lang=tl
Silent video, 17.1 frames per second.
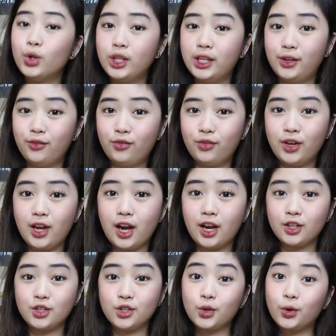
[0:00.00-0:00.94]

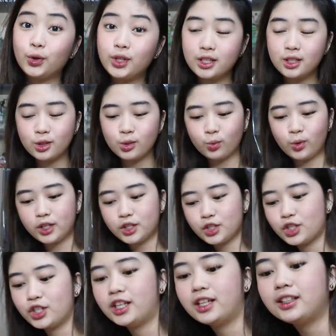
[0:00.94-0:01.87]
Olivia. So,
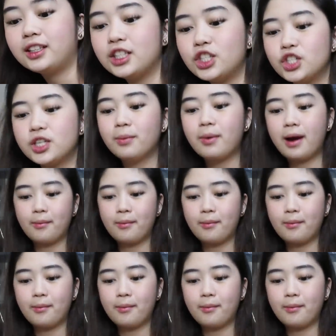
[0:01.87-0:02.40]
isa-swatch natin siya